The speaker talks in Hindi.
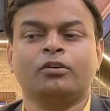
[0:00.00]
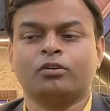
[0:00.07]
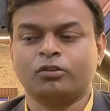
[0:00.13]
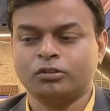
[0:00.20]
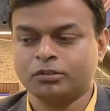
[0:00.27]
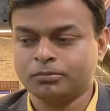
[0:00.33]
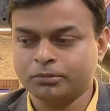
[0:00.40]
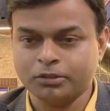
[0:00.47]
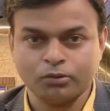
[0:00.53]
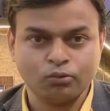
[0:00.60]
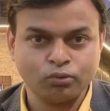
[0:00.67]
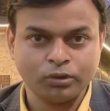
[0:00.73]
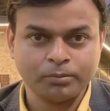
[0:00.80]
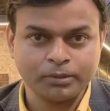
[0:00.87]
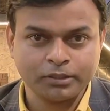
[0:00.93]
और जब
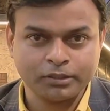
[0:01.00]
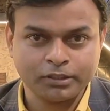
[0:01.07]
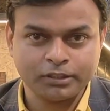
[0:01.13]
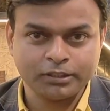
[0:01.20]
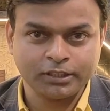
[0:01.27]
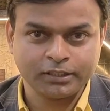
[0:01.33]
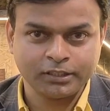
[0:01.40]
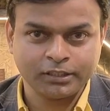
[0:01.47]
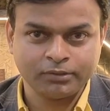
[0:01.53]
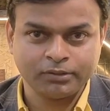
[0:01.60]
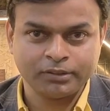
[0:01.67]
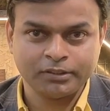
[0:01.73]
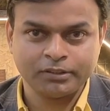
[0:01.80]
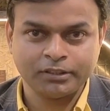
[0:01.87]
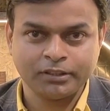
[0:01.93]
झुआ भर इतनी ज़्यादा दवा
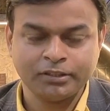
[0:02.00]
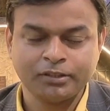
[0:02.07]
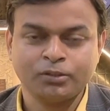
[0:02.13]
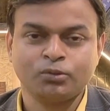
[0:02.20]
दी जाए